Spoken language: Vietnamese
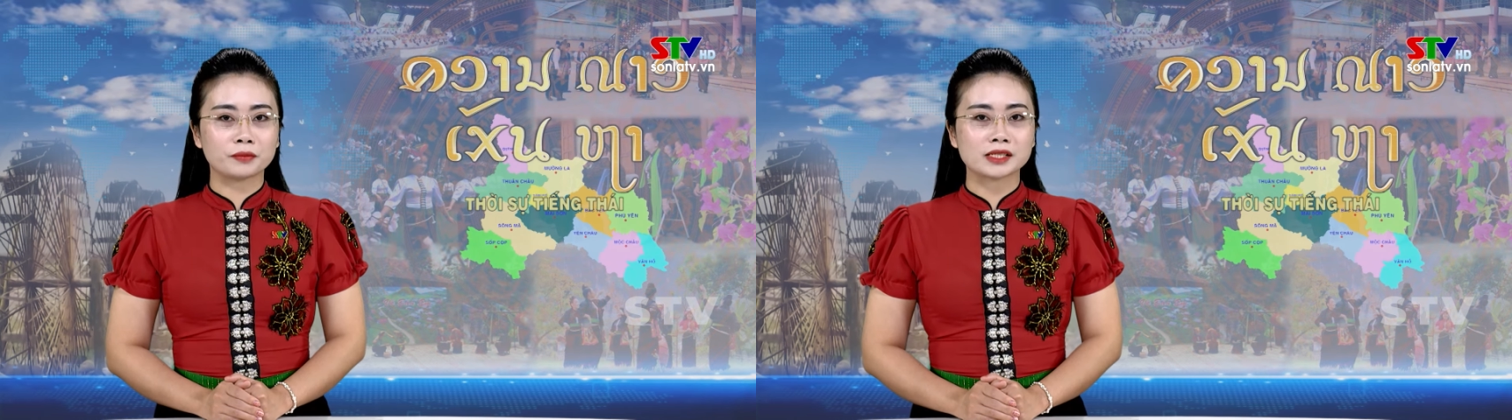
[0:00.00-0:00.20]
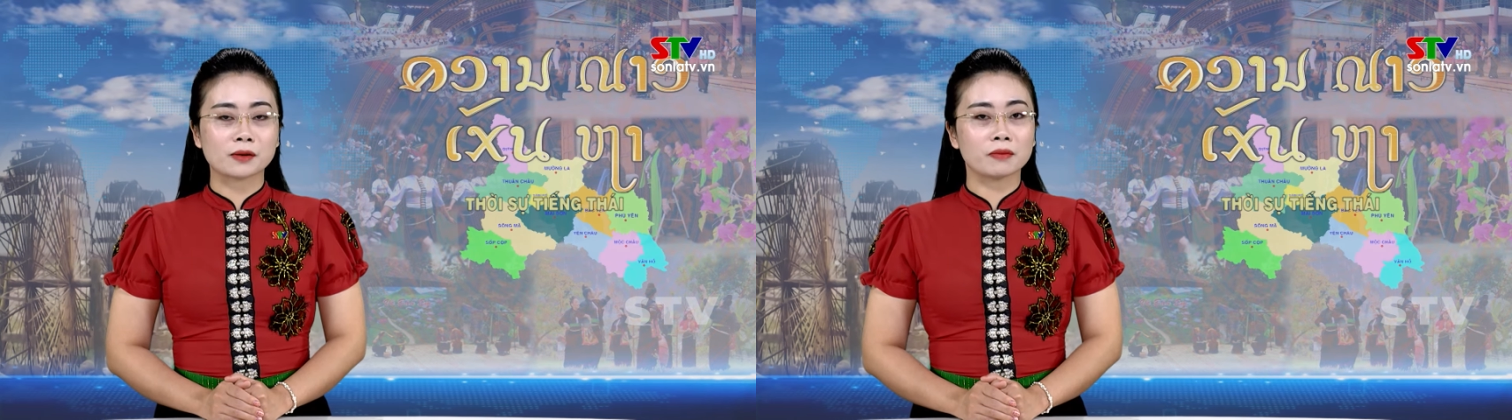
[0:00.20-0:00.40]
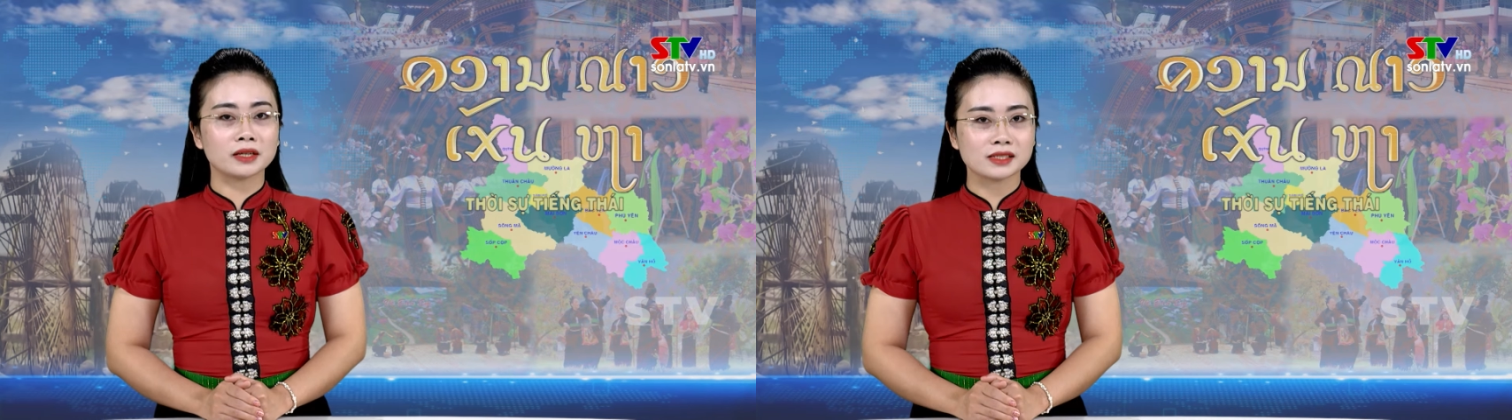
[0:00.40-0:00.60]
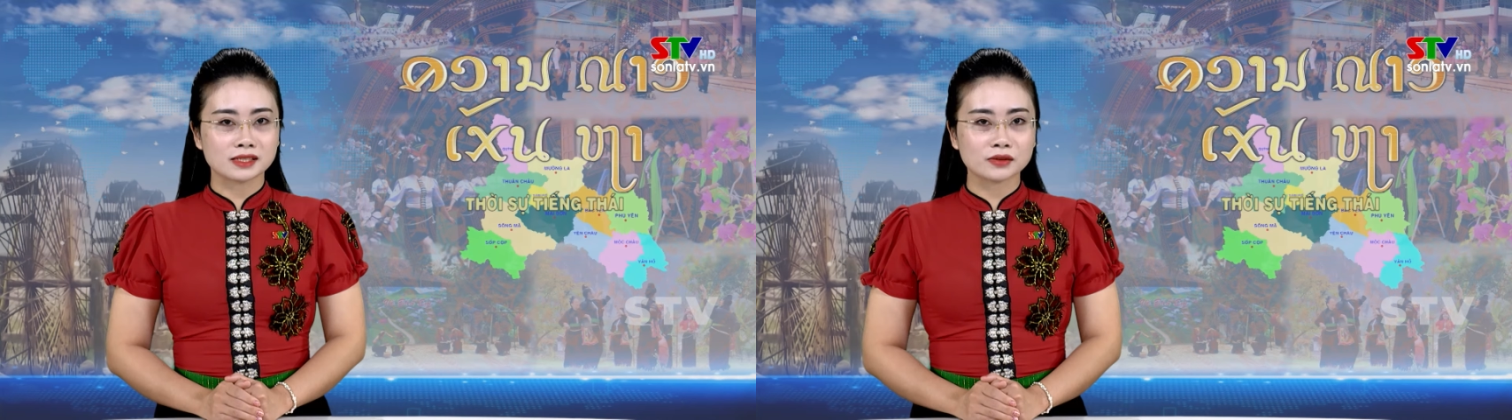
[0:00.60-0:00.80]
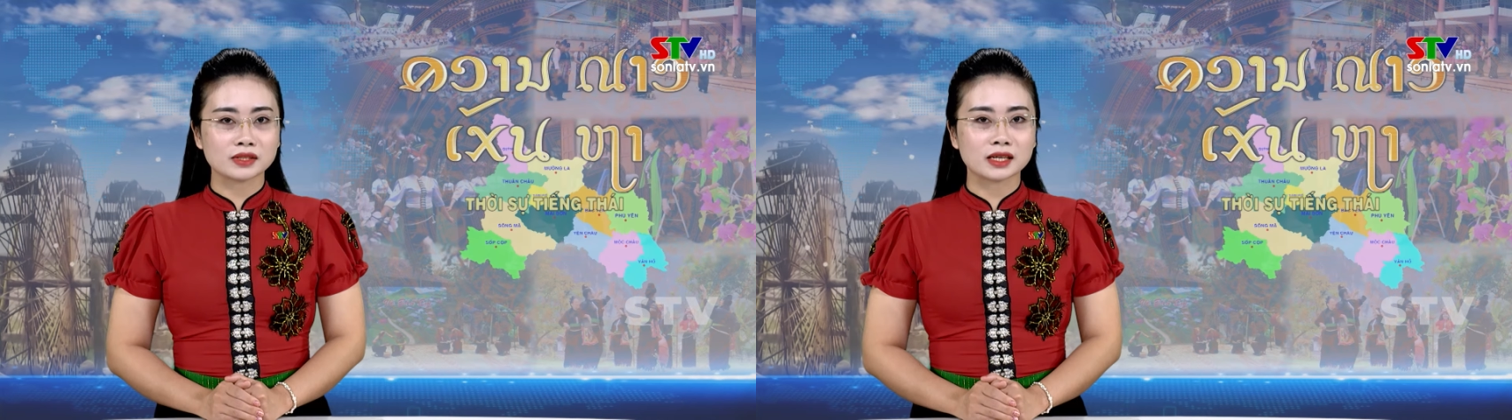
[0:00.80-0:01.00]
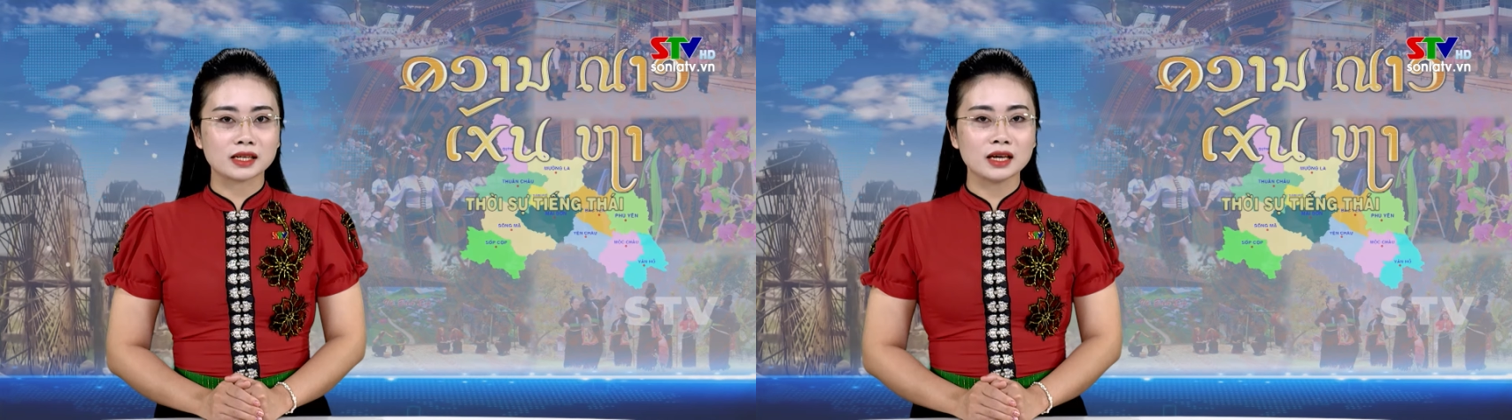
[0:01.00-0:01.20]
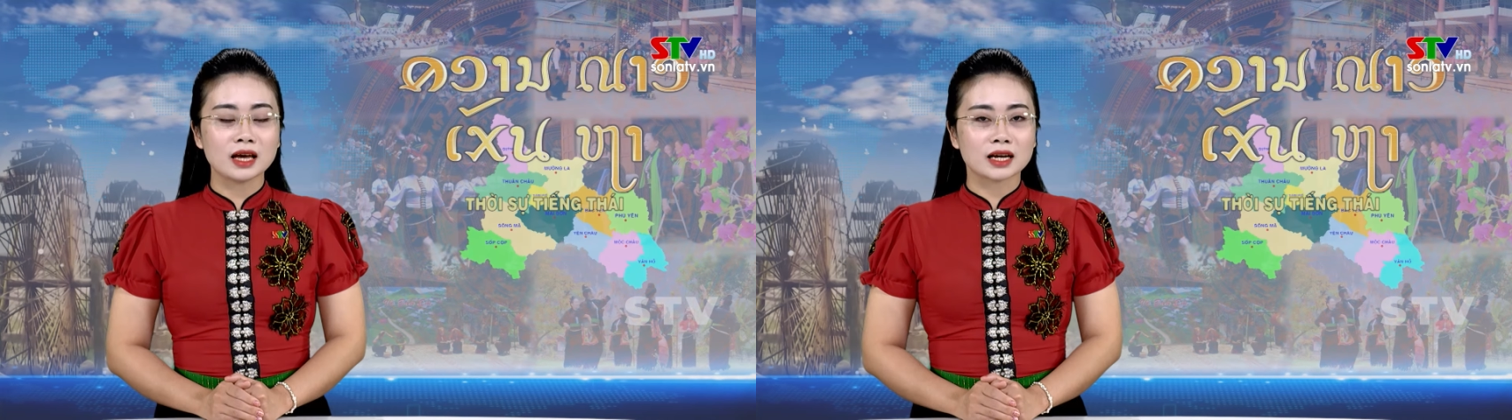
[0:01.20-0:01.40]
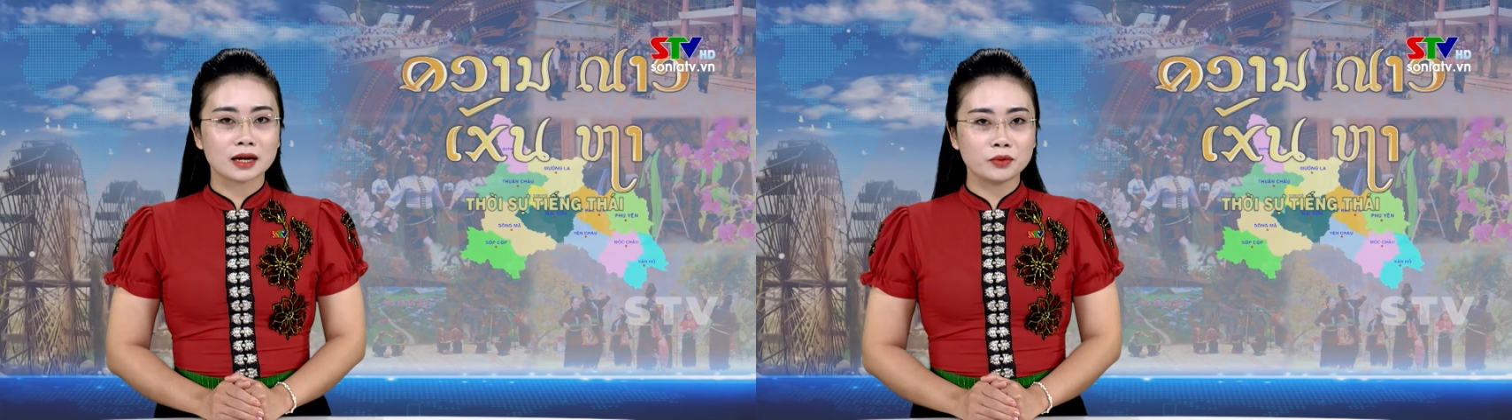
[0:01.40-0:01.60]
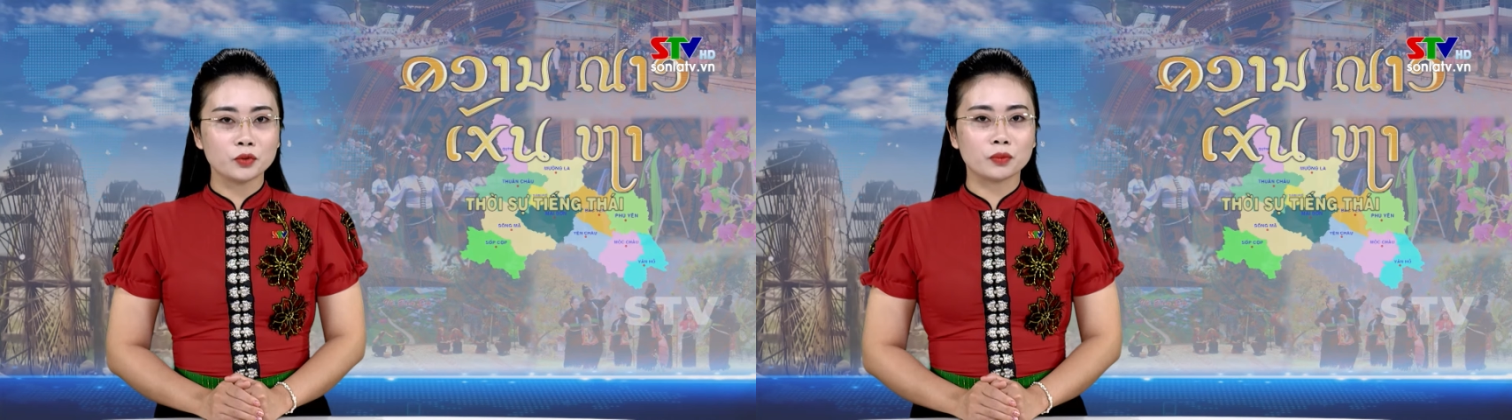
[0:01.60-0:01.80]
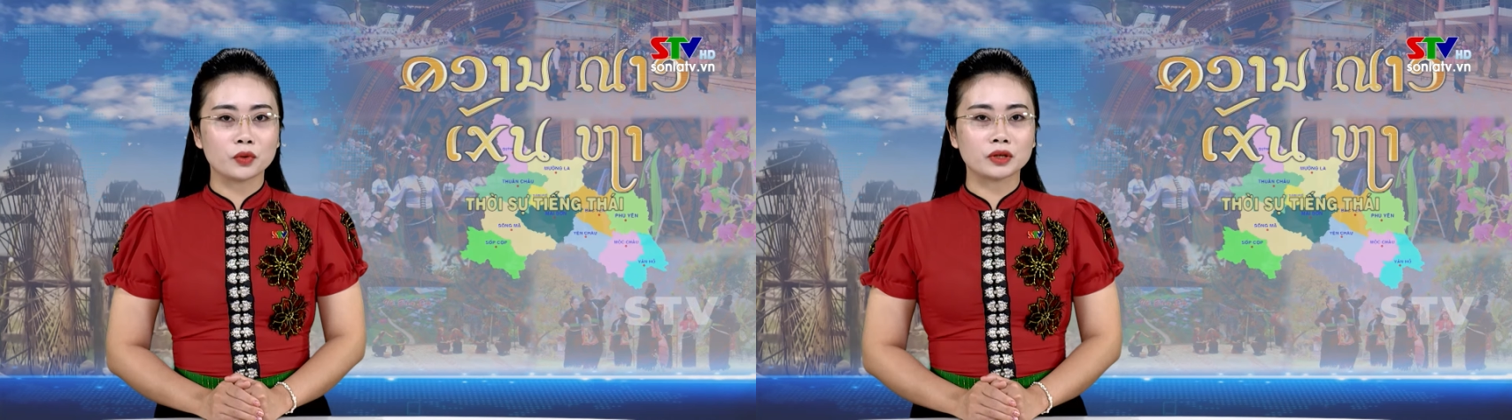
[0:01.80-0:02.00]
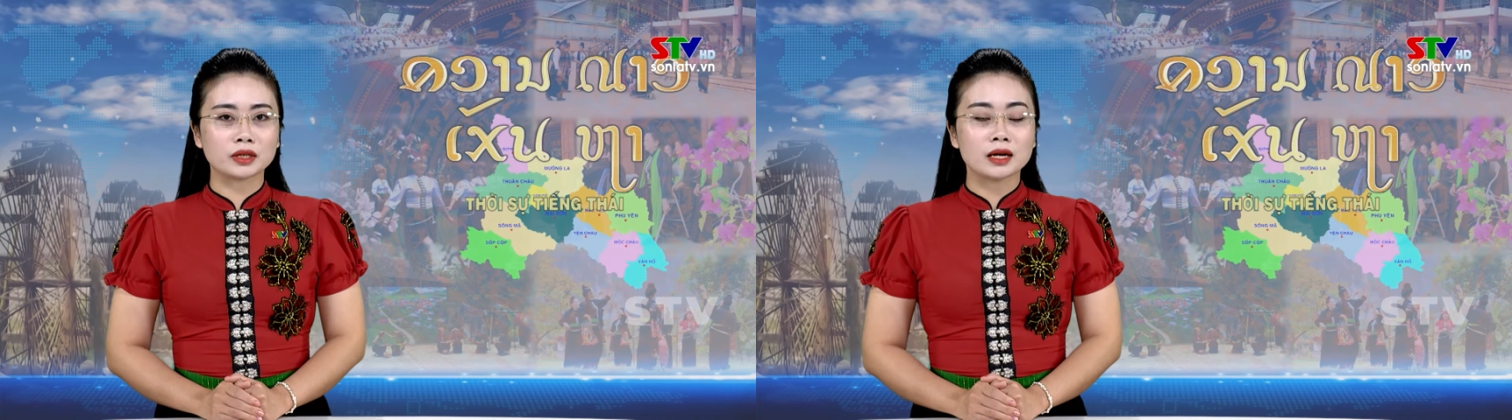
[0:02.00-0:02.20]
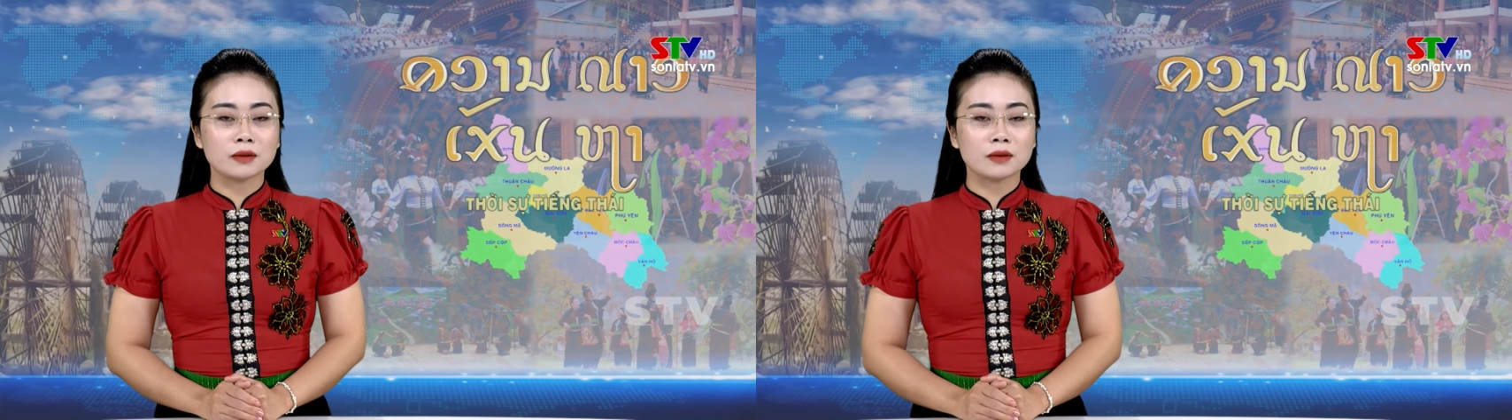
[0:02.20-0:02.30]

vì sóng văn sao xí, cắp lung bùn,